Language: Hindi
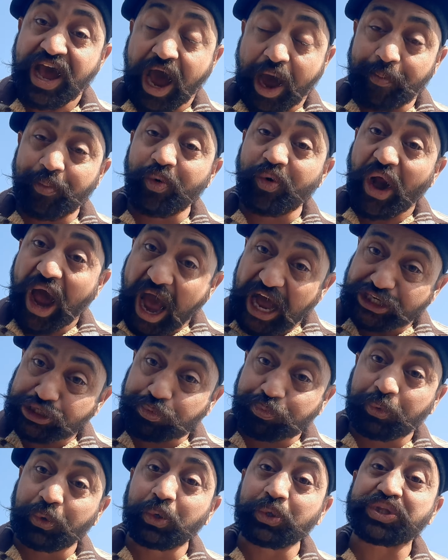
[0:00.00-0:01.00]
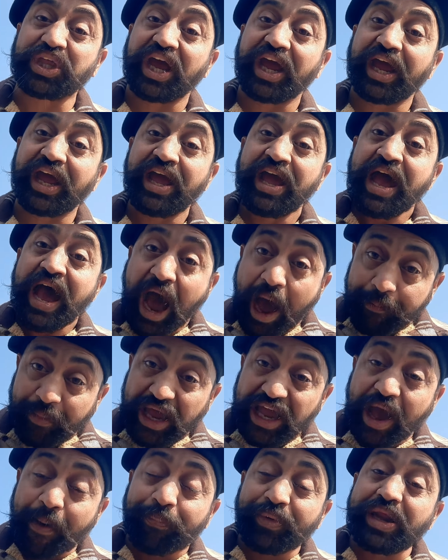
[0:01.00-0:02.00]
हम राजपूत हैं
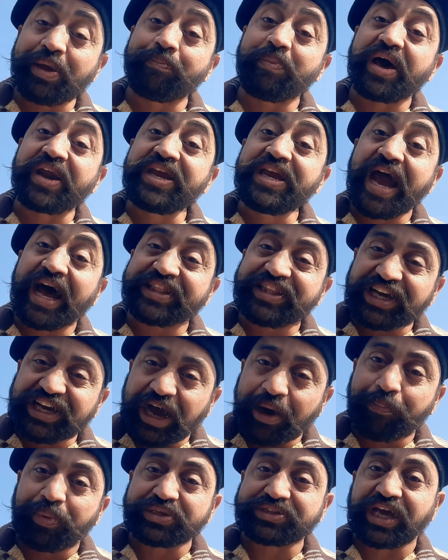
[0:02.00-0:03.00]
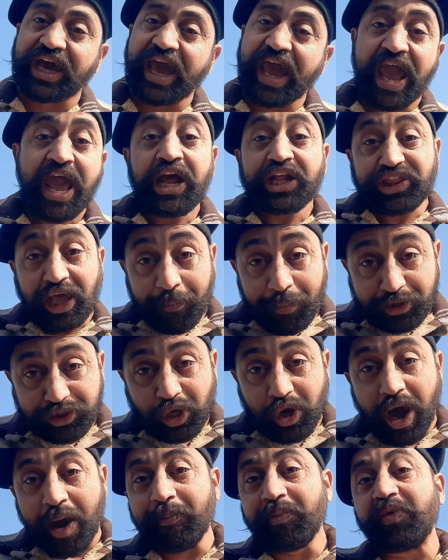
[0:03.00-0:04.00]
हमें अपनी मर्यादा का पता है तभी
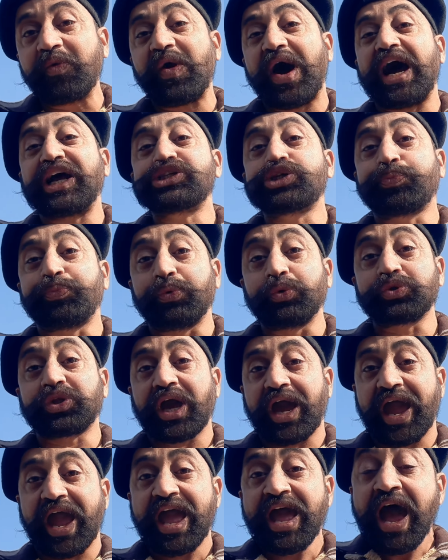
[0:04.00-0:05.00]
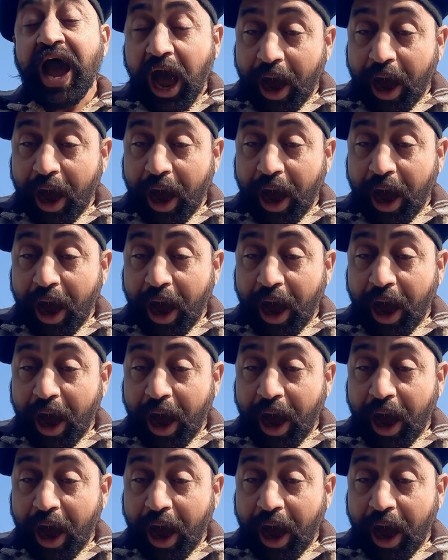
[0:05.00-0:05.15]
तो हम राजपूत हैं